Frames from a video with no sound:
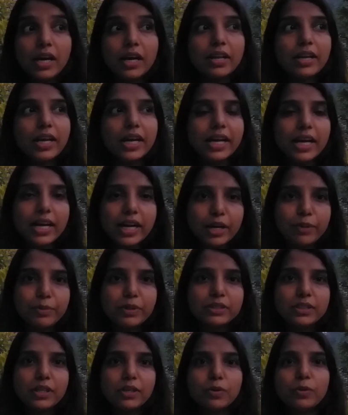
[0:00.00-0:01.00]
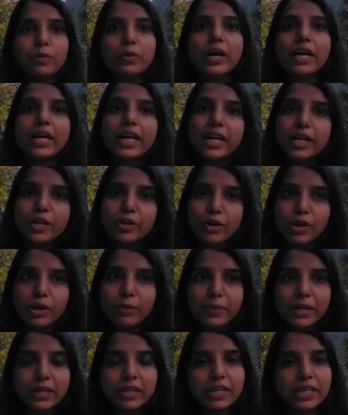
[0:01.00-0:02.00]
नया एडमिशन होगा या
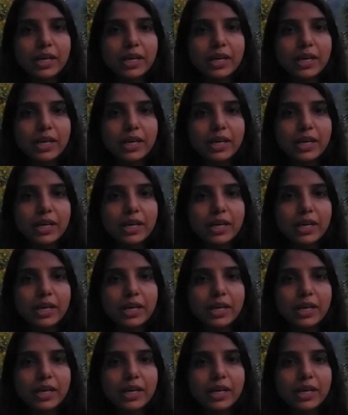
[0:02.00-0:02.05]
इनरोलमेंट